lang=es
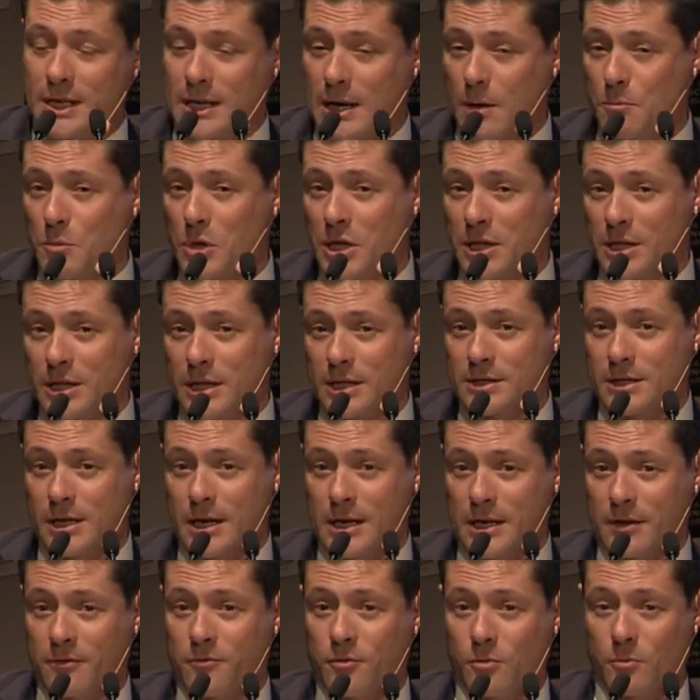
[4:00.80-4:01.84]
herramientas de
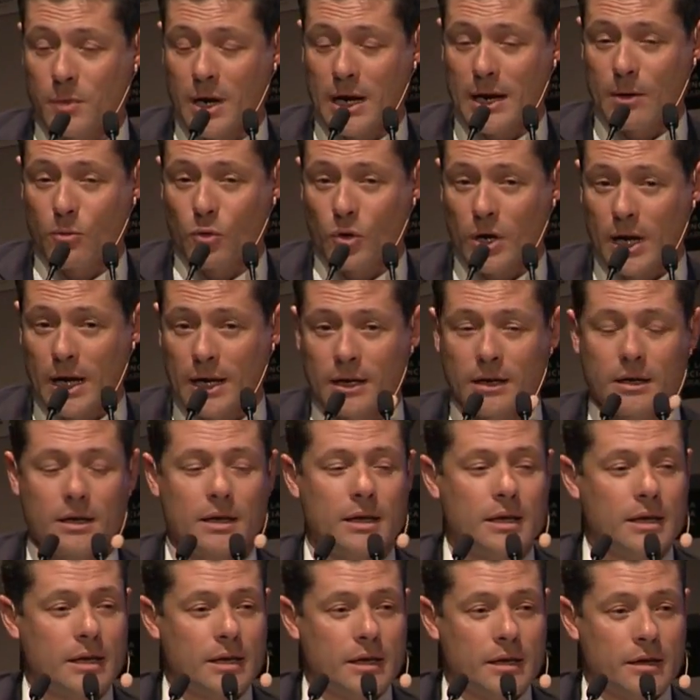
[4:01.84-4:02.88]
la reforma laboral,
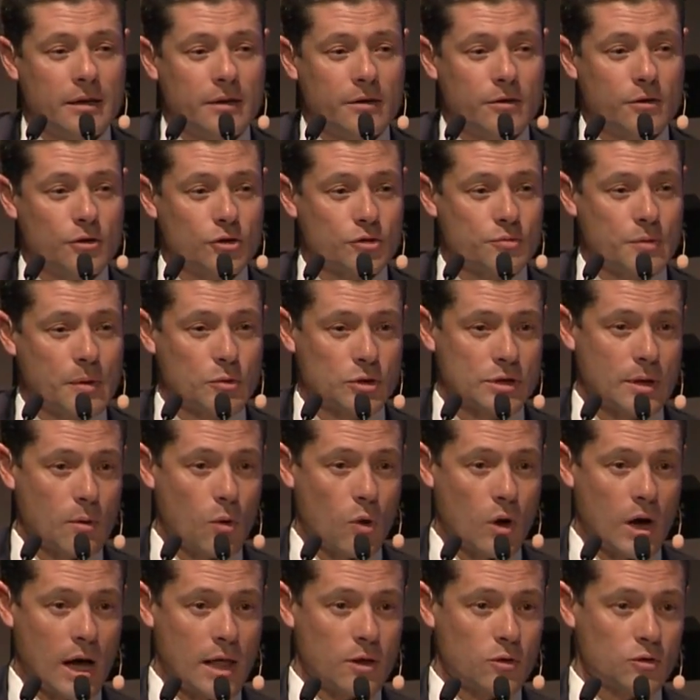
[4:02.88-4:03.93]
nos vemos
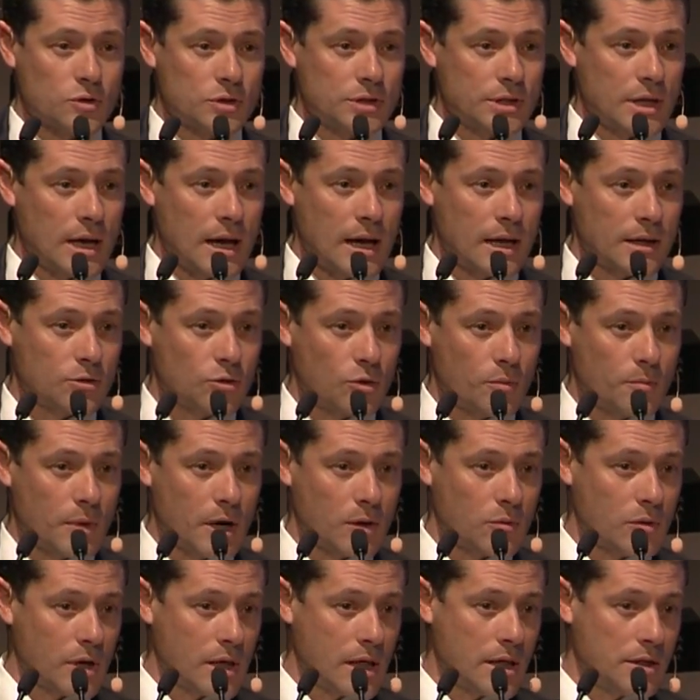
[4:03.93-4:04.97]
abocados ya a
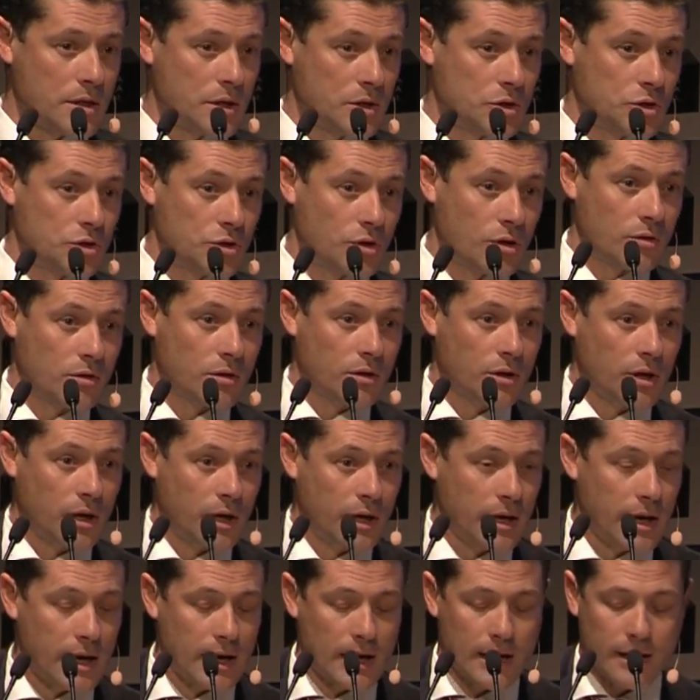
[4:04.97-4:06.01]
tomar una decisión que
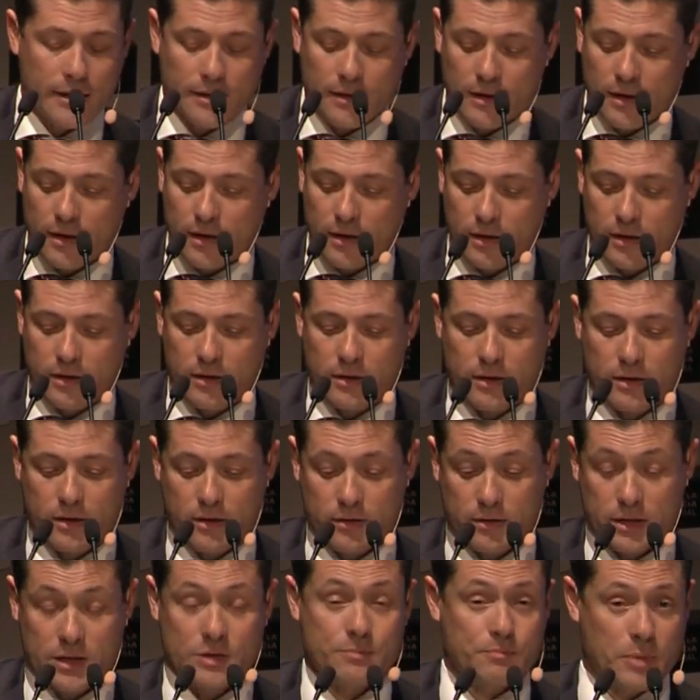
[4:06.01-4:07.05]
era la de
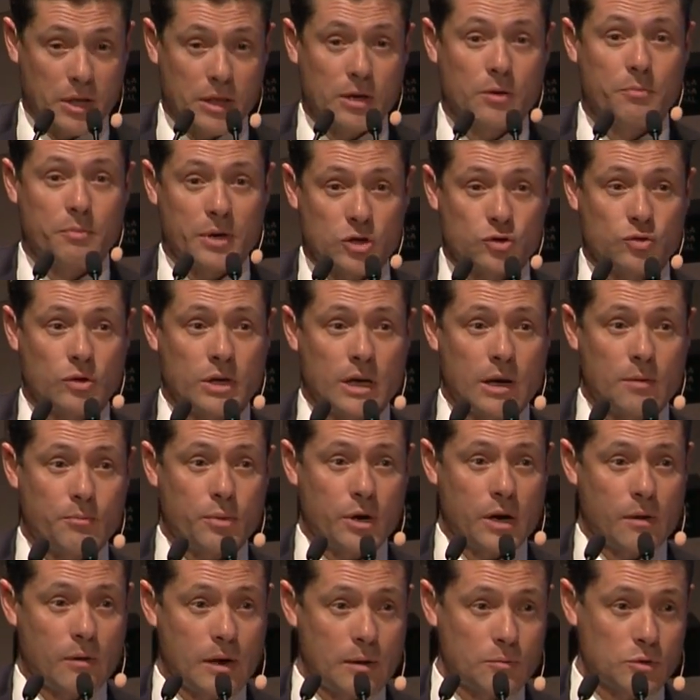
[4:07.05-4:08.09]
eh, despedir personal,
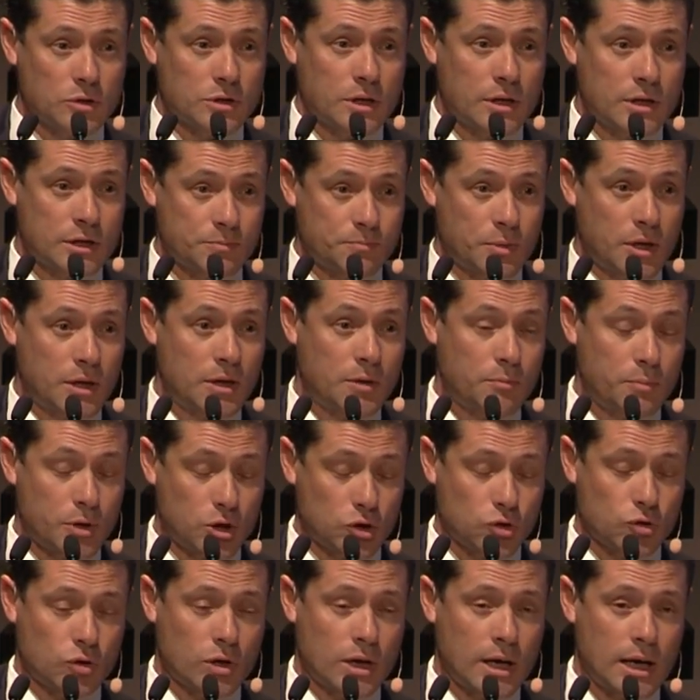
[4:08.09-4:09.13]
pero hablamos de despedir
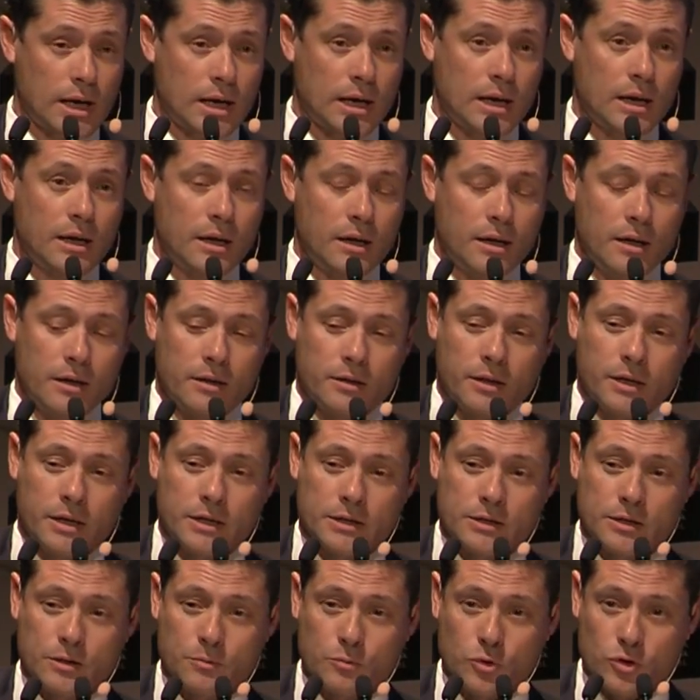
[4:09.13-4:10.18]
personal,
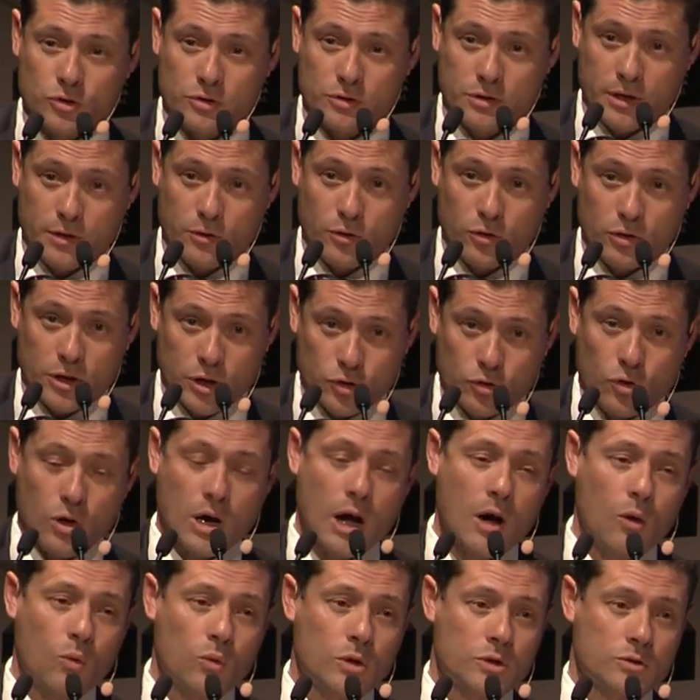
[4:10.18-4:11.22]
dijésemos de donde
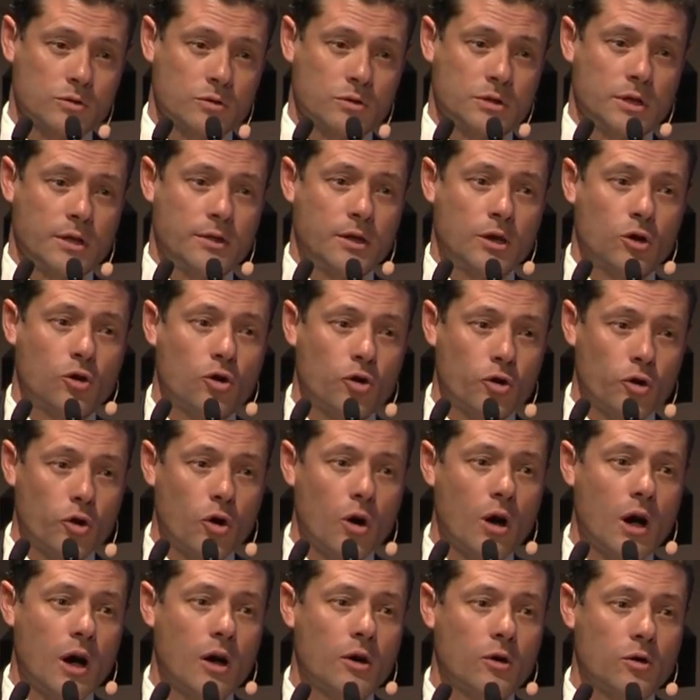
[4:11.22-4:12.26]
toca hueso, es decir, con
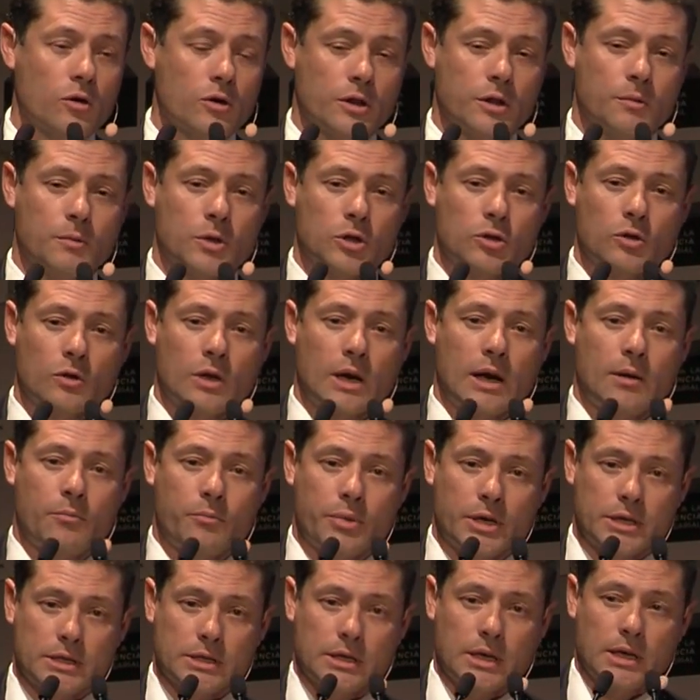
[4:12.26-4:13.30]
know-how y conocimiento de la
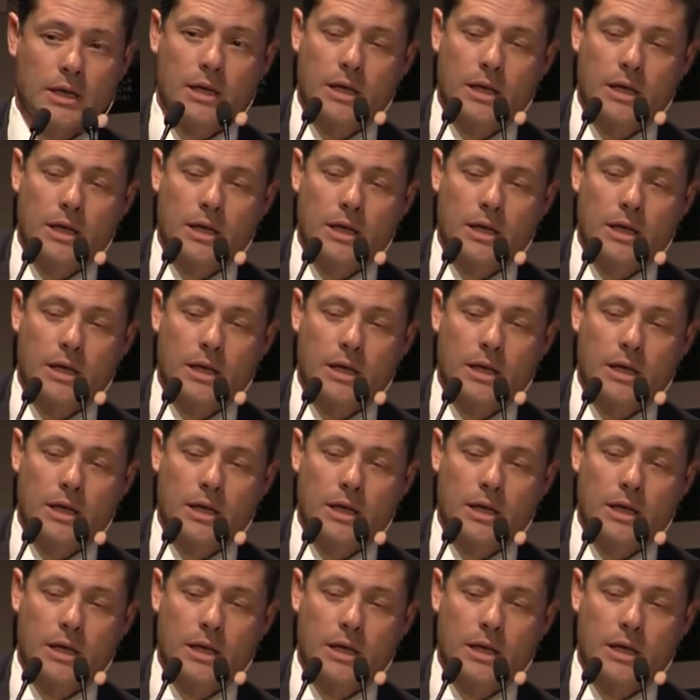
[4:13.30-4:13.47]
empresa.